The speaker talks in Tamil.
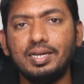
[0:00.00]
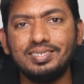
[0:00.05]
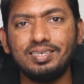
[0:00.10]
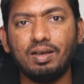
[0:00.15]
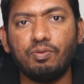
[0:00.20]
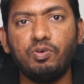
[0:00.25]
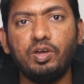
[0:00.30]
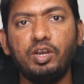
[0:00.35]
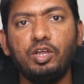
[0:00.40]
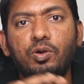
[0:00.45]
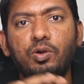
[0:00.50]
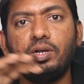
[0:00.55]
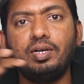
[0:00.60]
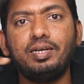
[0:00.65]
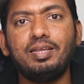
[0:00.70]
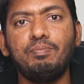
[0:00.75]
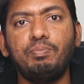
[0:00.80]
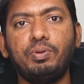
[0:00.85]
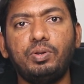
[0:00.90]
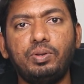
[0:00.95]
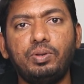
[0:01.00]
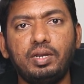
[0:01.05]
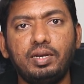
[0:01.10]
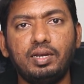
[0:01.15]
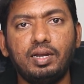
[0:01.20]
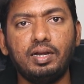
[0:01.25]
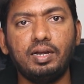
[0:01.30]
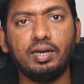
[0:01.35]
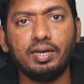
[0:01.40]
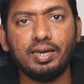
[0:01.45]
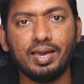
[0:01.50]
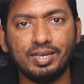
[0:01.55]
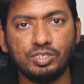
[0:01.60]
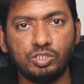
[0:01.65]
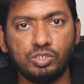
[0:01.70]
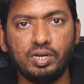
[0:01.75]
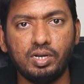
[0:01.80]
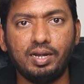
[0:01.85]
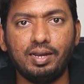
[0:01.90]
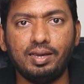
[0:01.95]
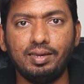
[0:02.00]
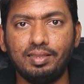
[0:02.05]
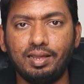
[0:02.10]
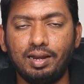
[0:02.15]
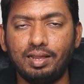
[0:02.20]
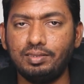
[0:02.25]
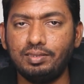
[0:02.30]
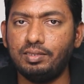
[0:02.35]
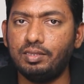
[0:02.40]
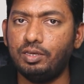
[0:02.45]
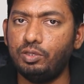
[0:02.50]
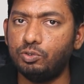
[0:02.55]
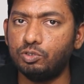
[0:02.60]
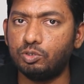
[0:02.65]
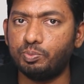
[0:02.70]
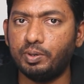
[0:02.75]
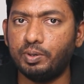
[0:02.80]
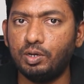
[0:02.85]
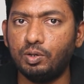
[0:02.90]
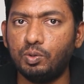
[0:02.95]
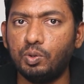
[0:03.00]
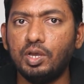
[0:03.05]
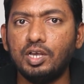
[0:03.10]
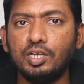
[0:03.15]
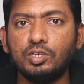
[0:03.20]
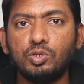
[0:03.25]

சஃபாரியோட டெம்பரரி டேட்டா கேஷ் டேட்டா இது எல்லாத்தையும் தான் யூஸ் பண்ணும்